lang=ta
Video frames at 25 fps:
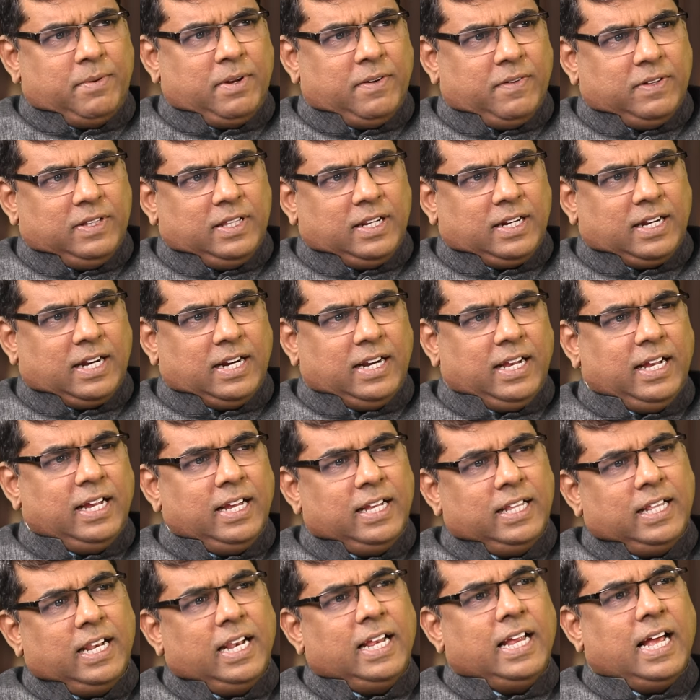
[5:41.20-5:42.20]
பேர் வந்திருக்கானே
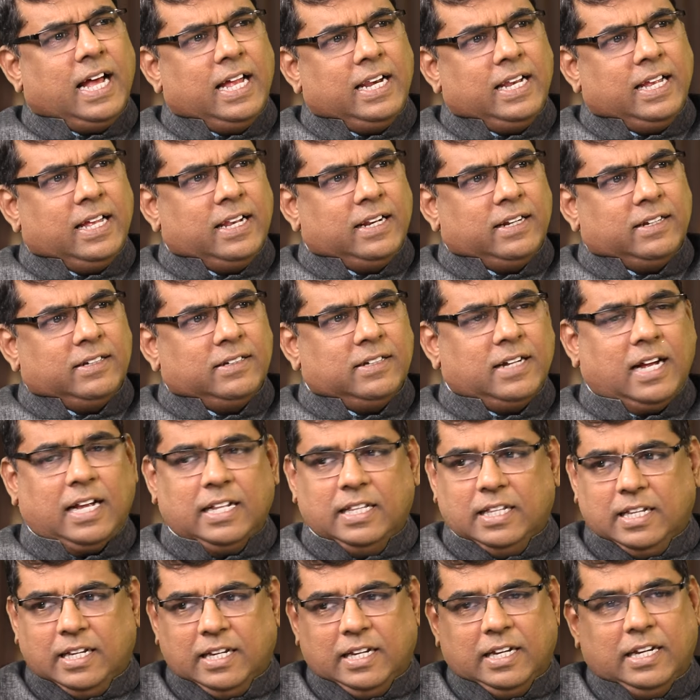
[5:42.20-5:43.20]
இதில் யார் யார்
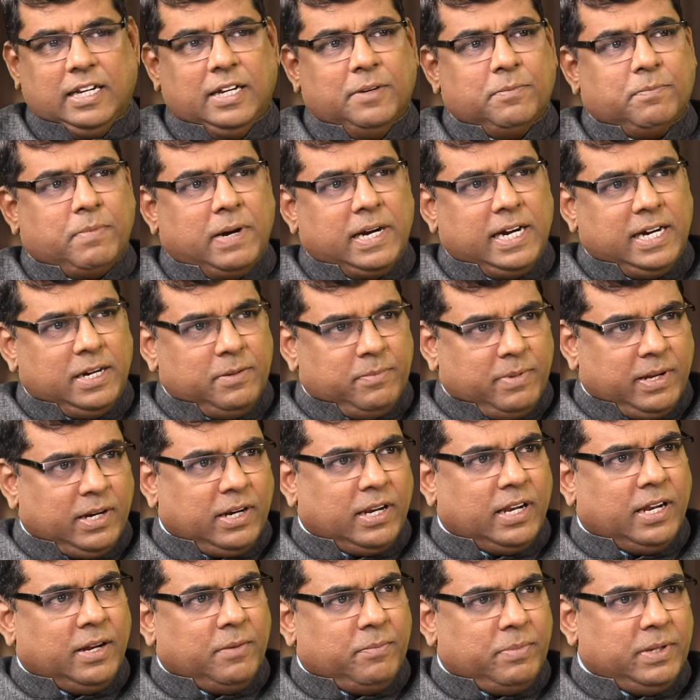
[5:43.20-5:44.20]
அந்த பன்னெண்டு
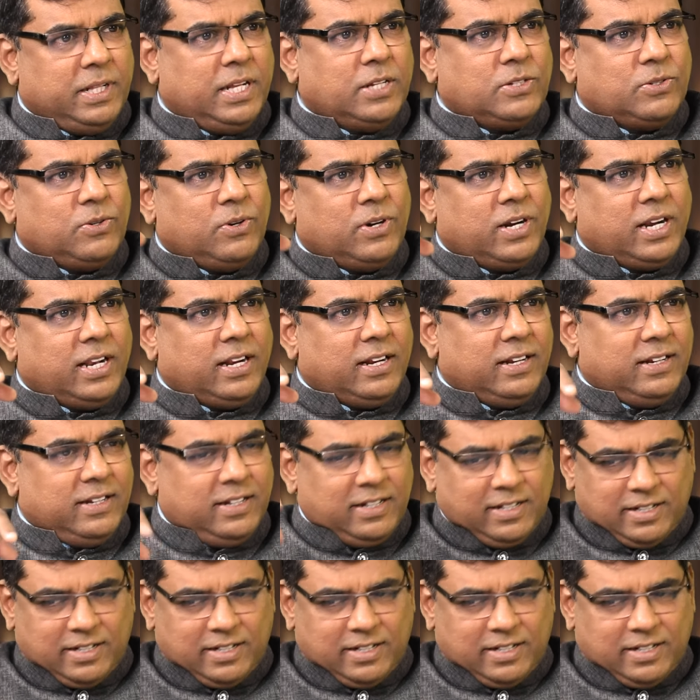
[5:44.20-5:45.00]
பேரை இப்படி தான் சொல்கிறாரு